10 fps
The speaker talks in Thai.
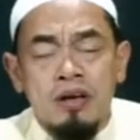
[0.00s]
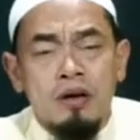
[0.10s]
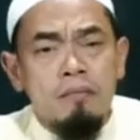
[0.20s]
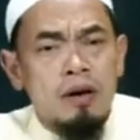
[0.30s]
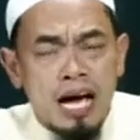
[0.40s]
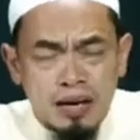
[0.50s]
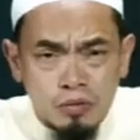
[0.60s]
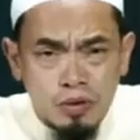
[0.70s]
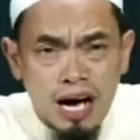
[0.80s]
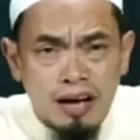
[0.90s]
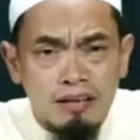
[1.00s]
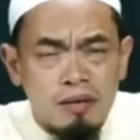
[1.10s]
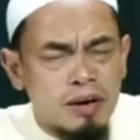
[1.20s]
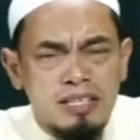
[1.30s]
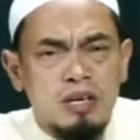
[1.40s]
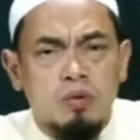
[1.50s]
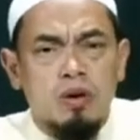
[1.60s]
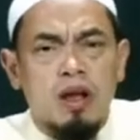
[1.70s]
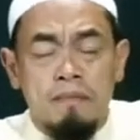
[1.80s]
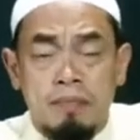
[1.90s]
ไม่อ่านกุรอานไม่ซิกรุลล
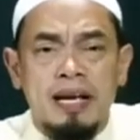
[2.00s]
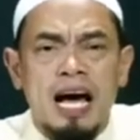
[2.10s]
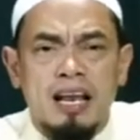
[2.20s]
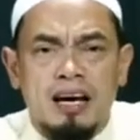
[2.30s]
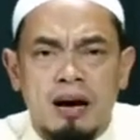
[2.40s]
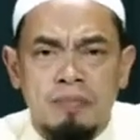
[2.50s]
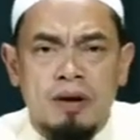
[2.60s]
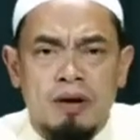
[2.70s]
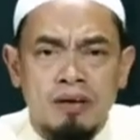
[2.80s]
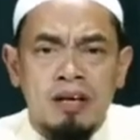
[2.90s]
อฮ์เป็นไปได้หรอครับพี่น้อง